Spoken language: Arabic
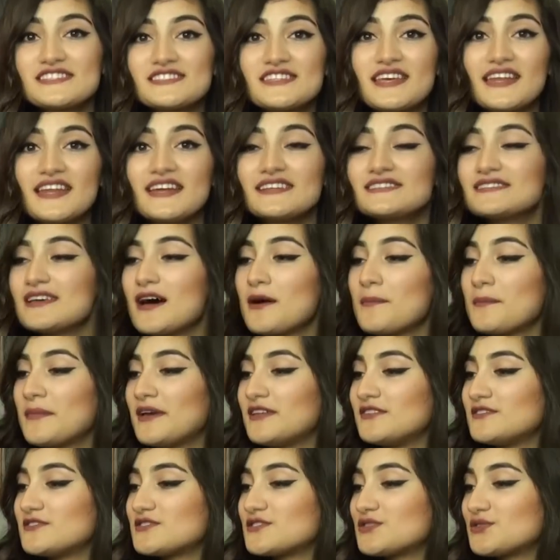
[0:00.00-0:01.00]
اشتريتها
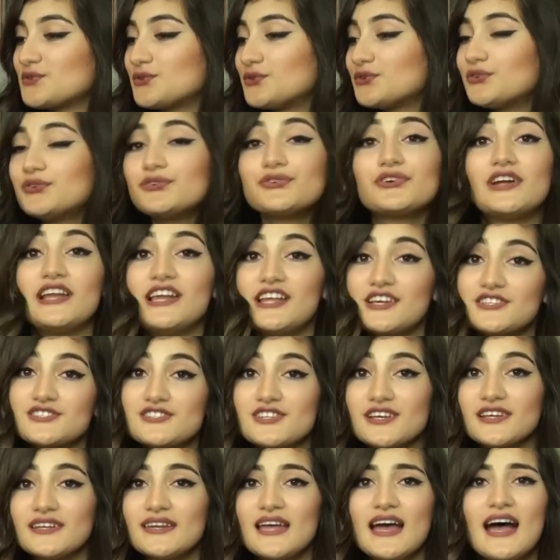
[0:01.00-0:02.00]
من ترو
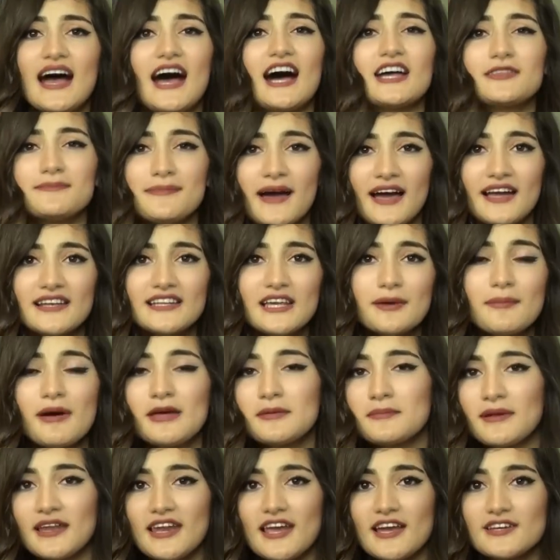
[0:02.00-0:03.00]
ريليجن هذا المحل
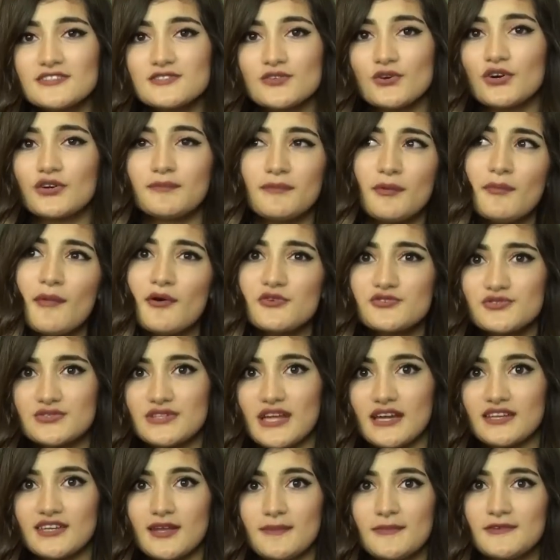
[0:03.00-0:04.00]
كمان ما لقيته هون مو
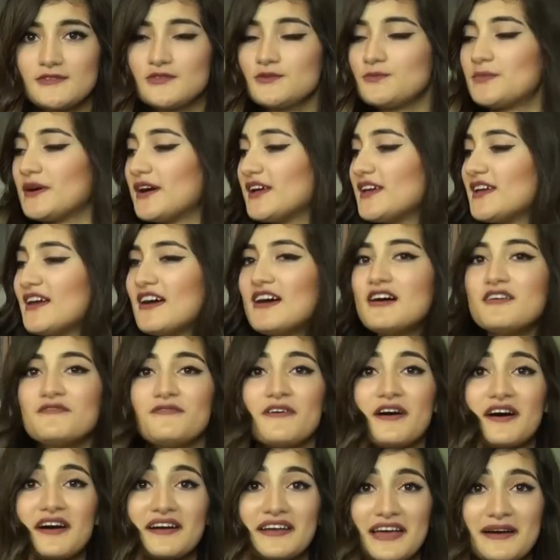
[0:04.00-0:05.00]
موجود عندنا بدبي
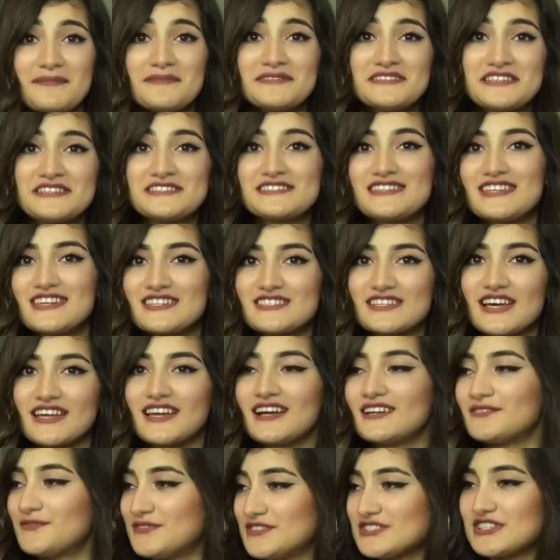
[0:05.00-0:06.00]
فكان بدي اشتري
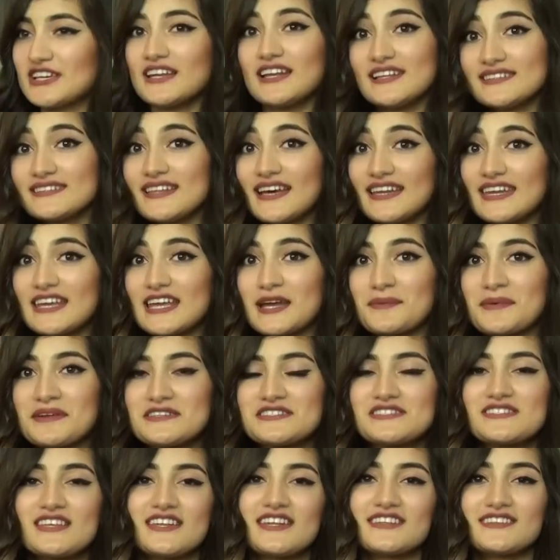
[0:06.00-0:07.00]
شغلات في شغلات ثانيه كمان
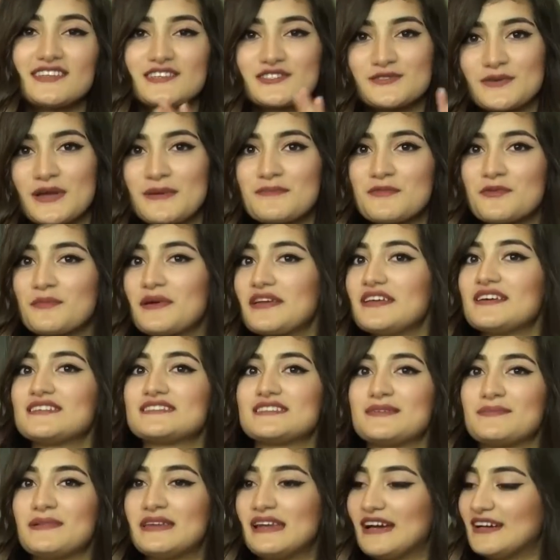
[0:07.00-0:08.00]
اشتريتها شوي
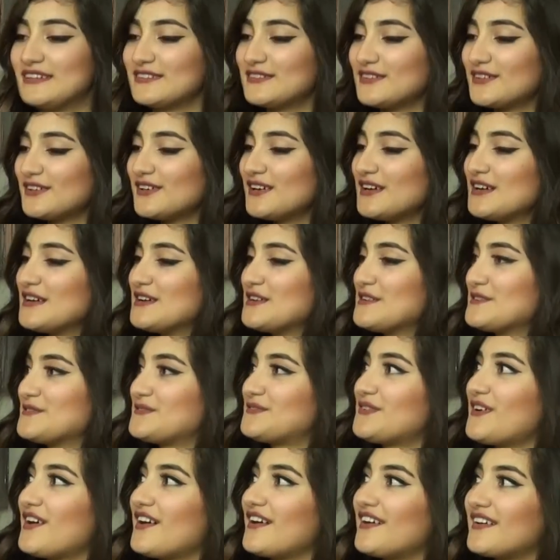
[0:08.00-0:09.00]
مميزه من عنده
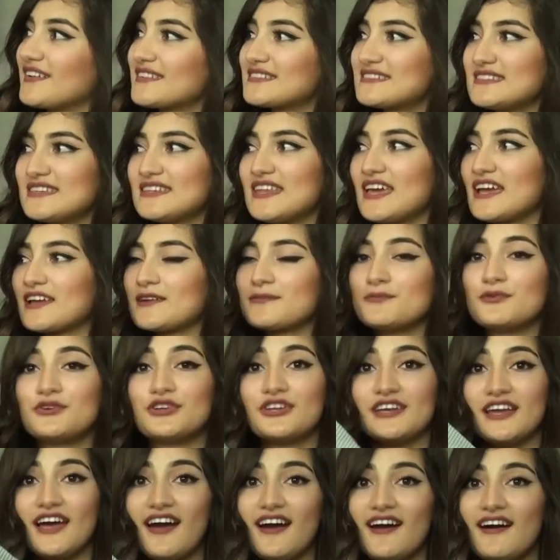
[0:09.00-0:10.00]
فكتير هيك
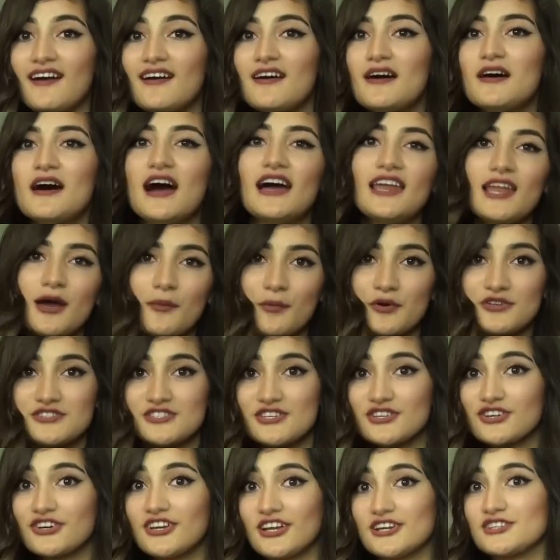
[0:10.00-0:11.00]
مريحه هلا
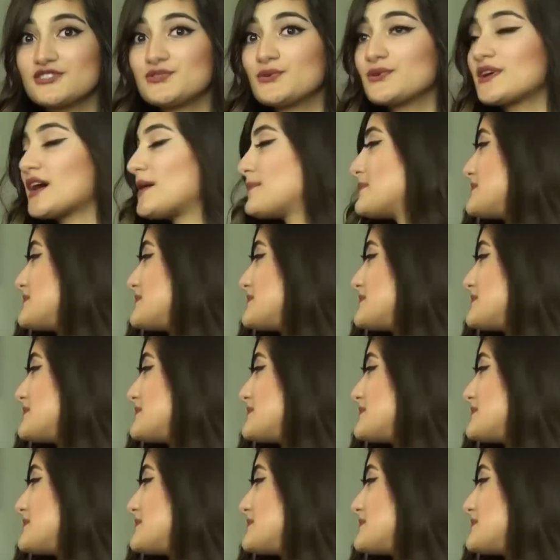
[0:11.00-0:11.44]
بورجيكم على شو كان